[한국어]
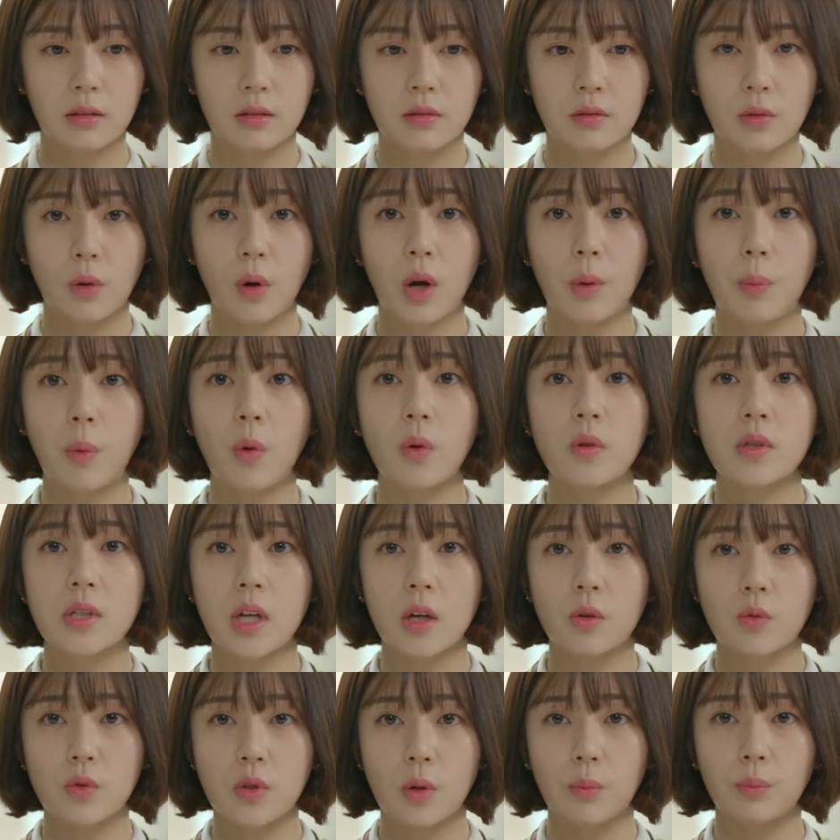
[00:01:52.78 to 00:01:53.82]
저와
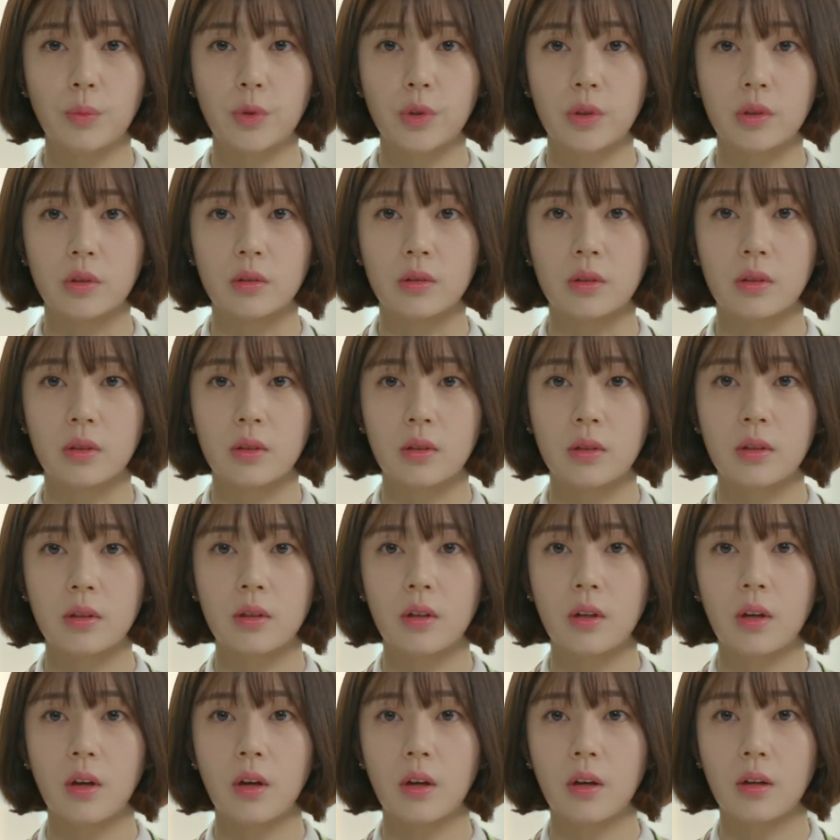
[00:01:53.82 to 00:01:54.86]
봉장우 전무는
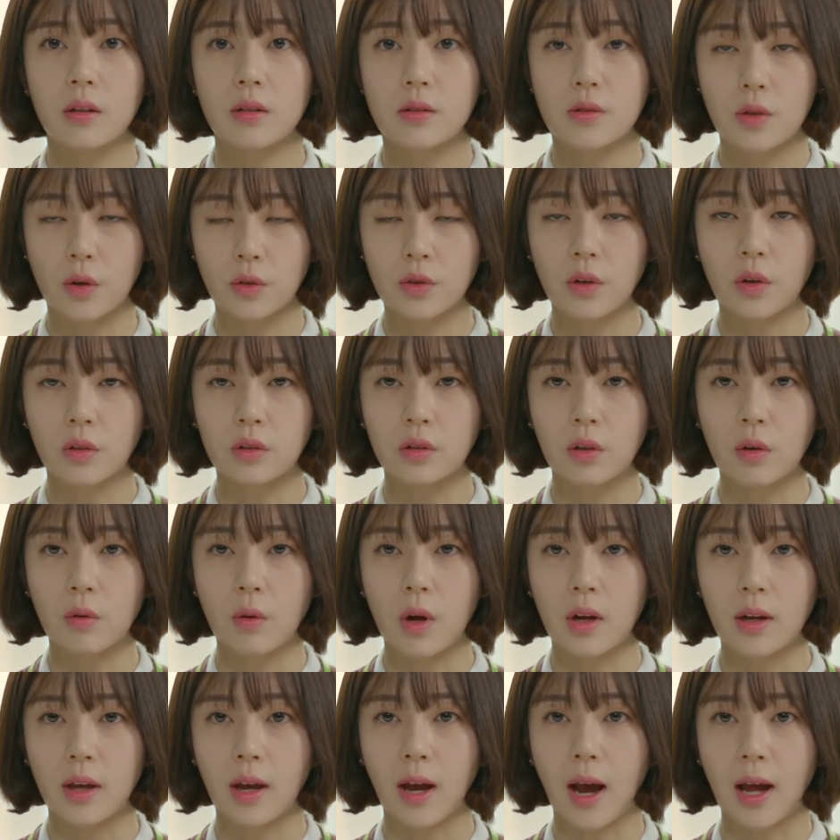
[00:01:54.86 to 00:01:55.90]
전혀 그런
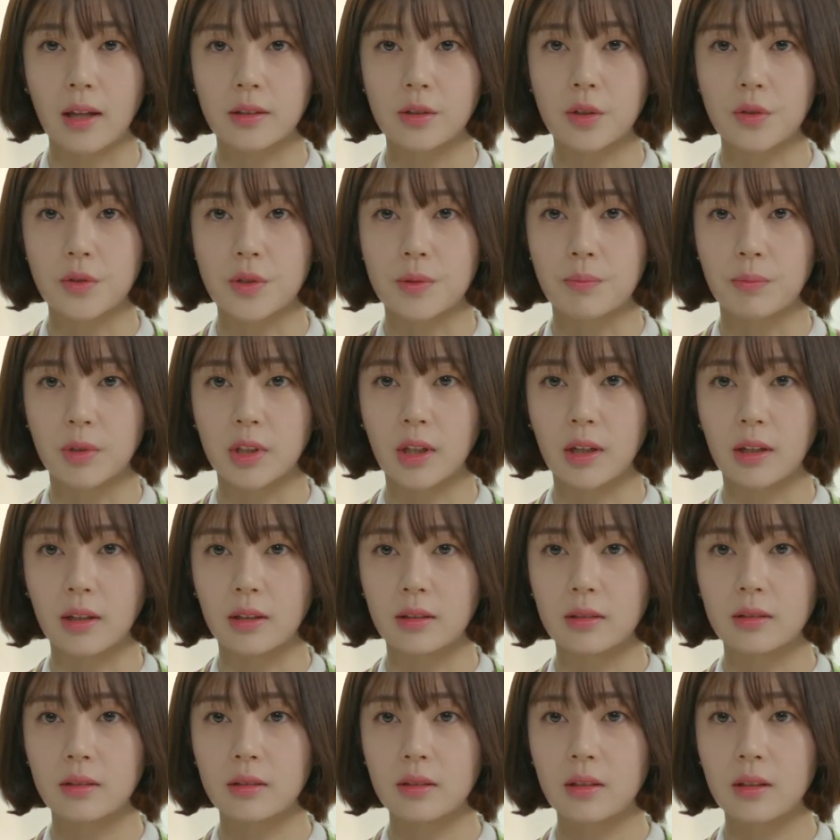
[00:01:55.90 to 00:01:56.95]
관계가
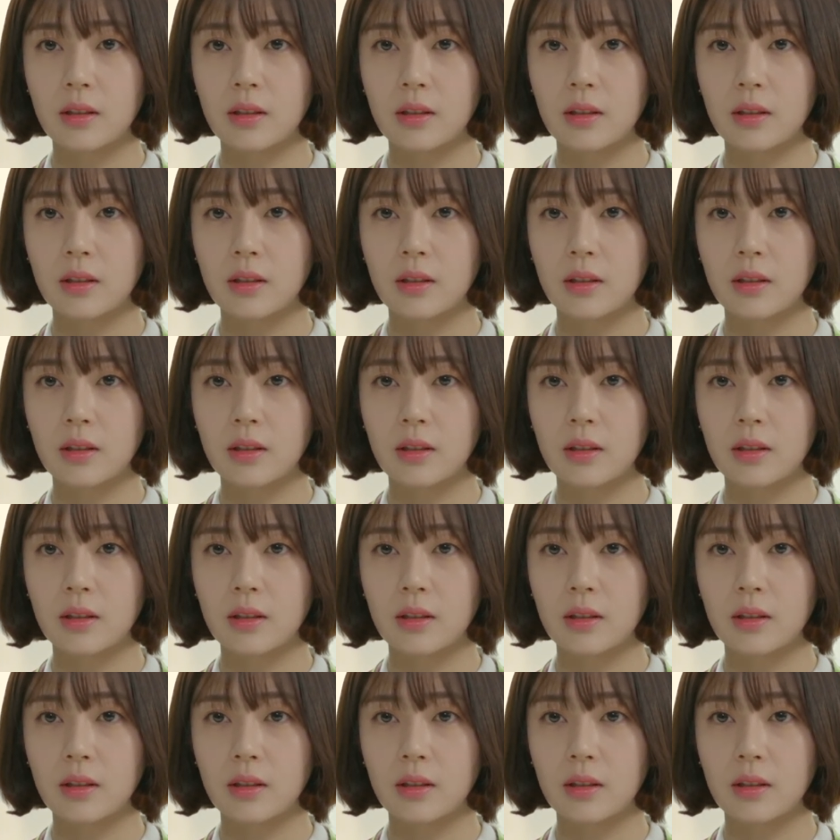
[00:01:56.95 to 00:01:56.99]
아니었습니다.